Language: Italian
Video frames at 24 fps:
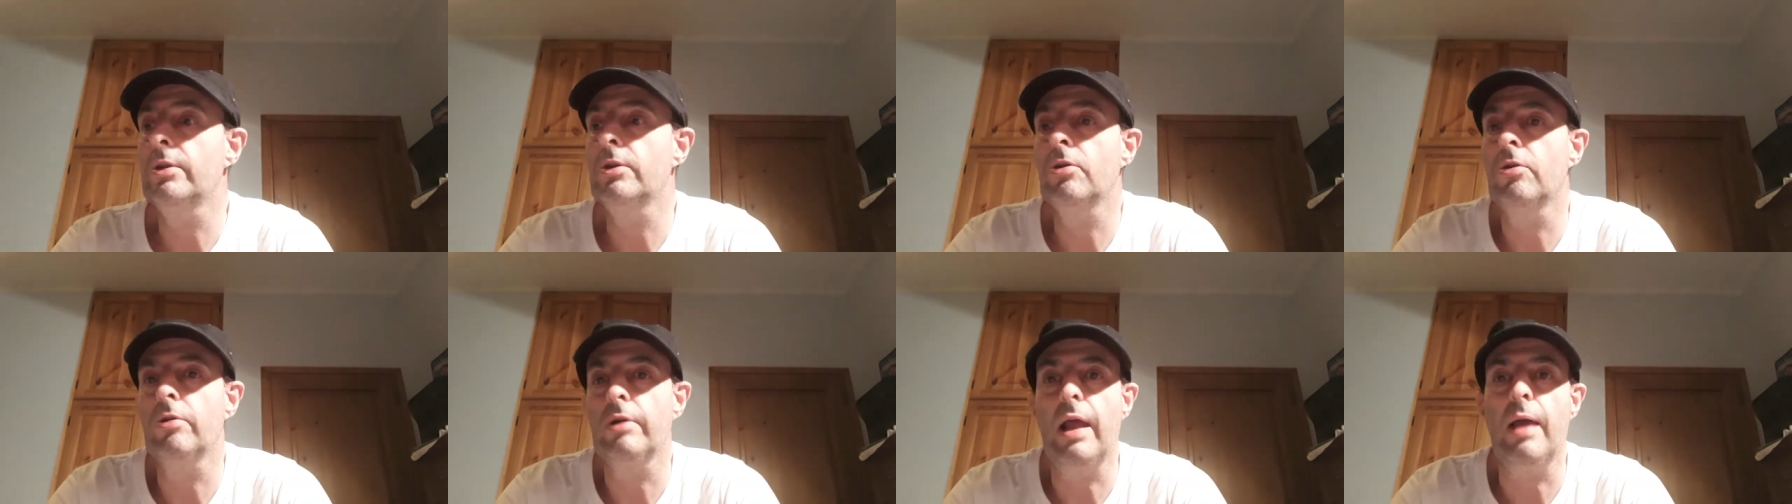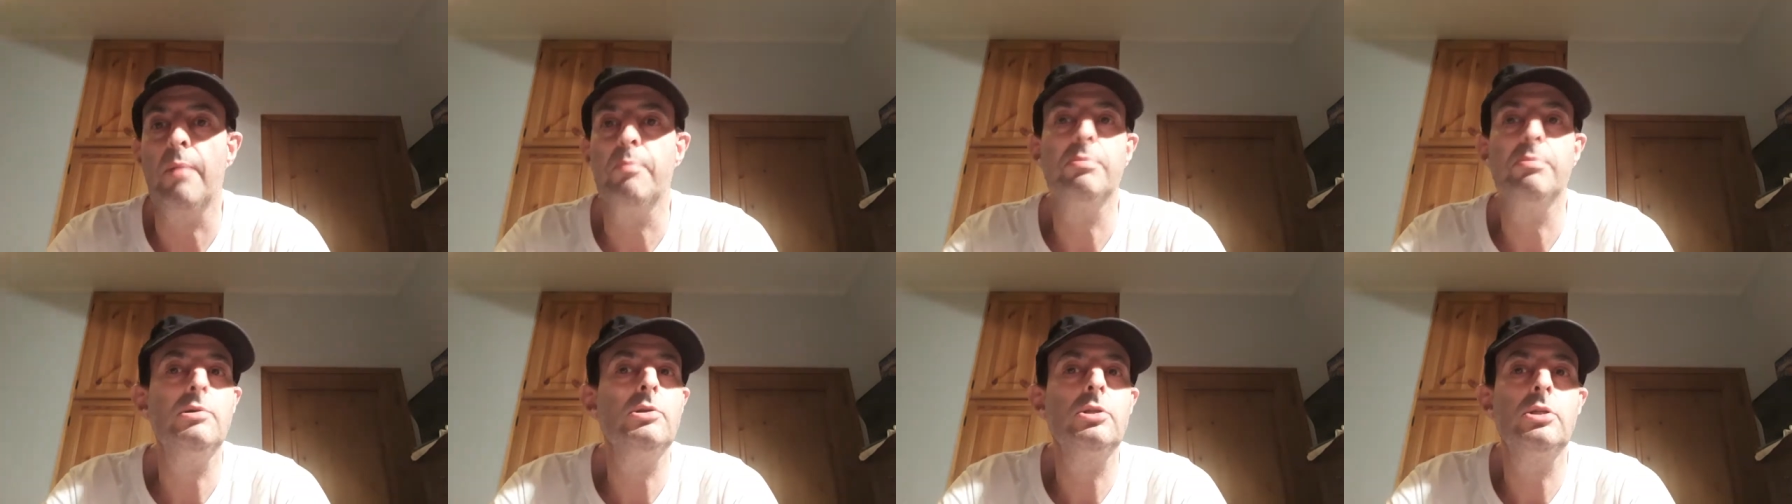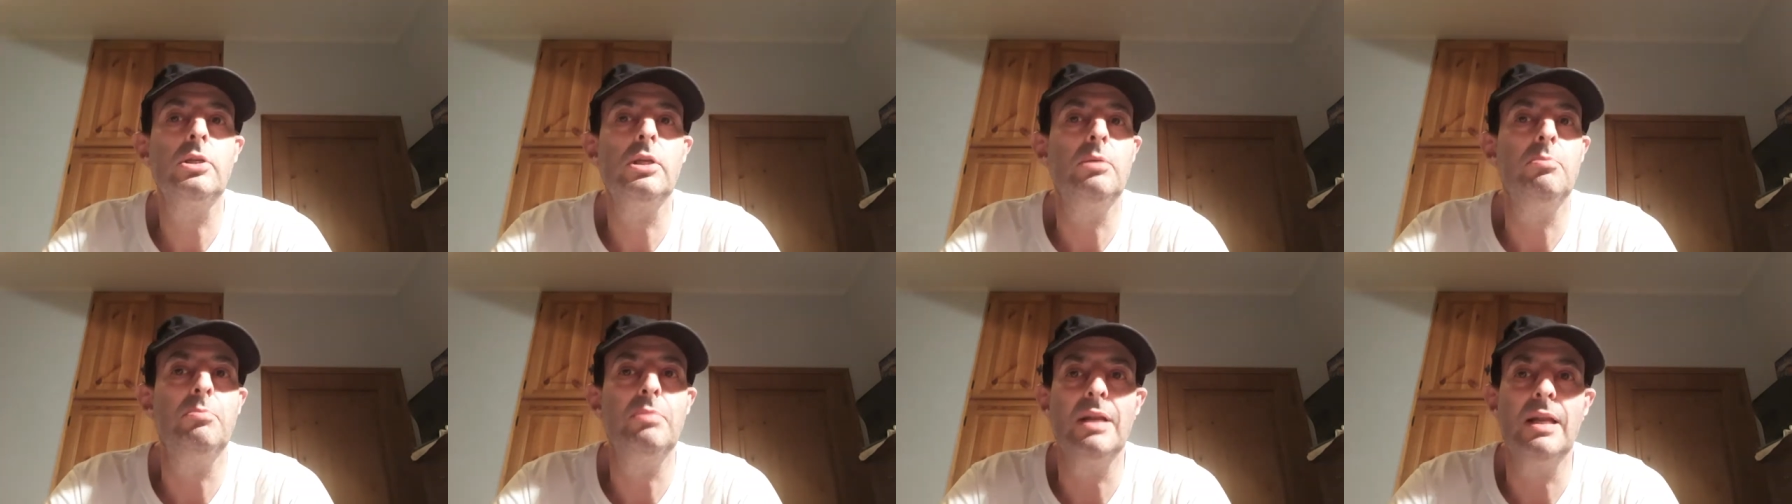non è
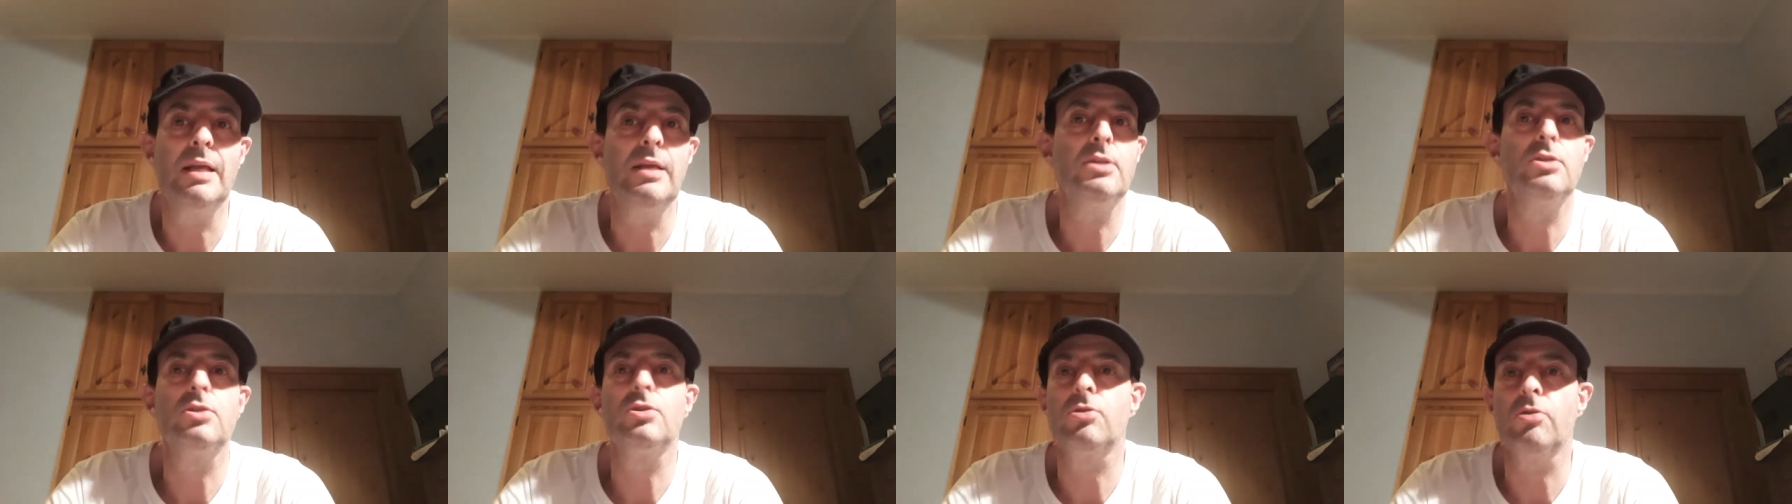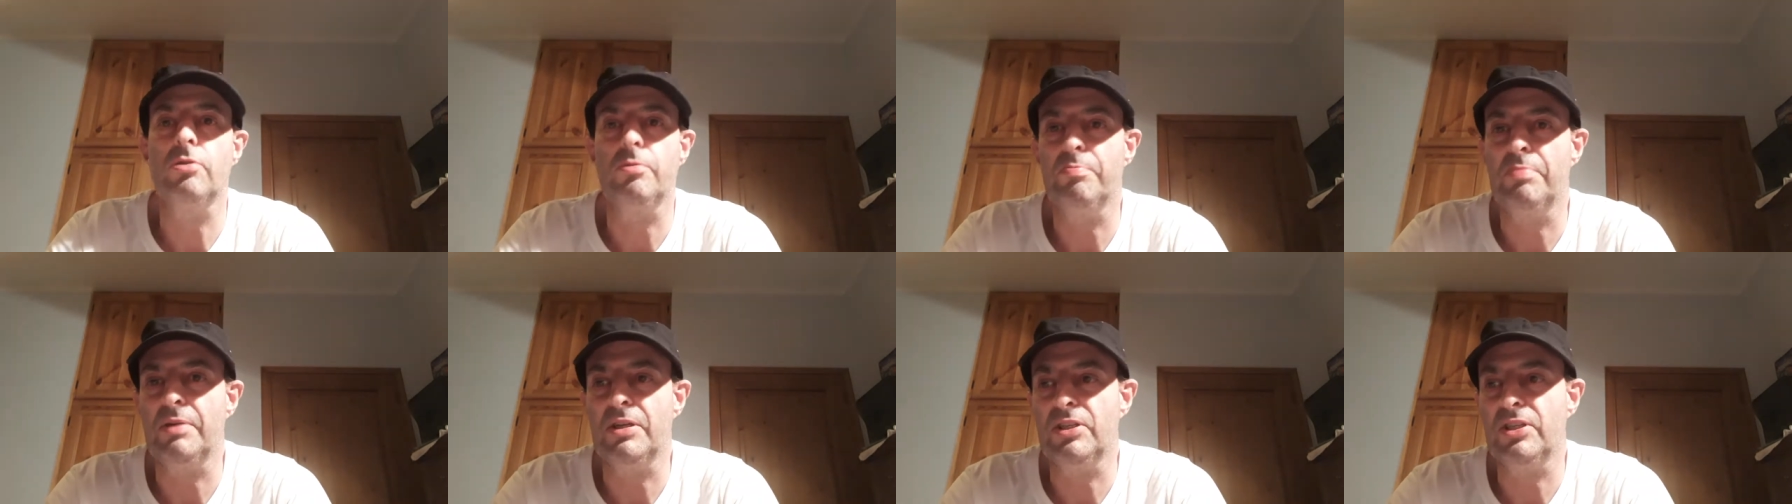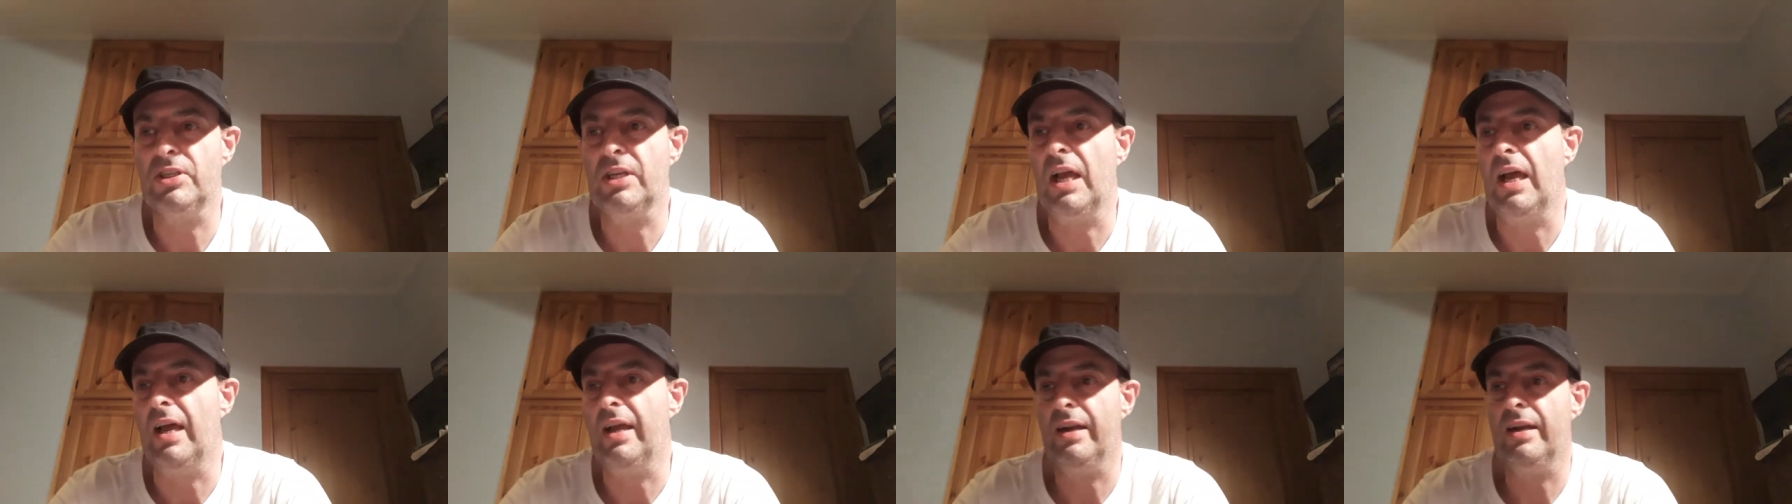possibile
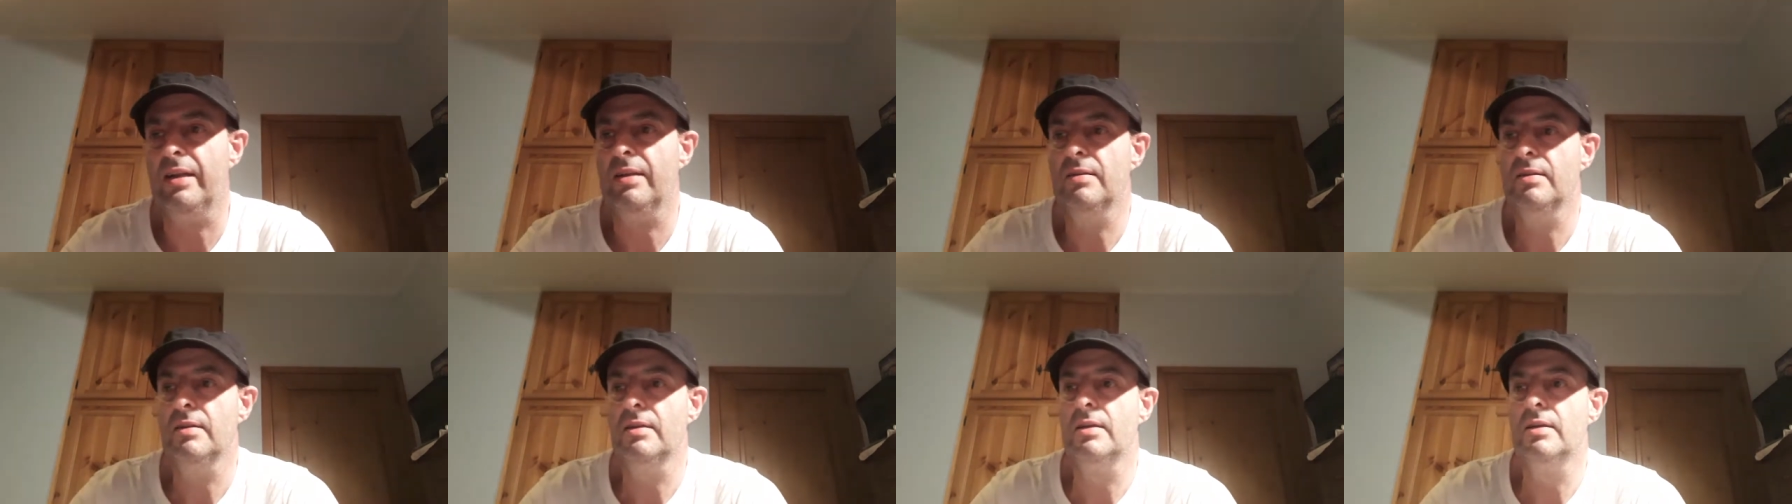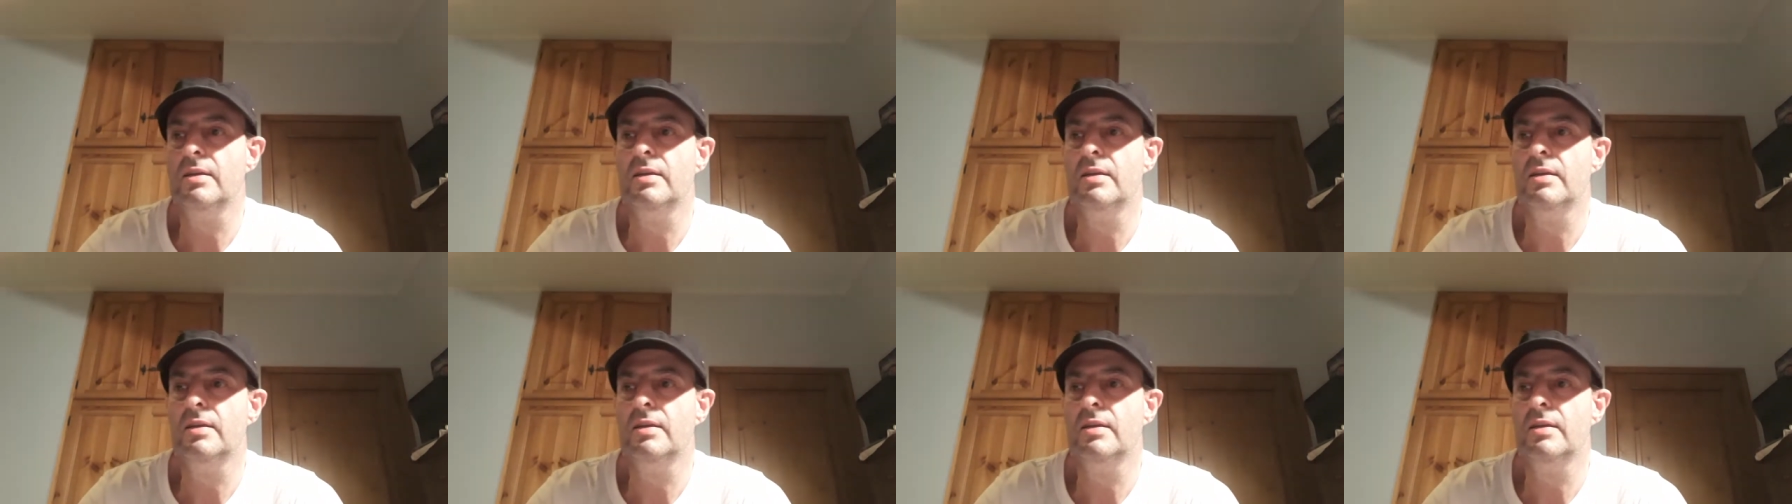sorpassare.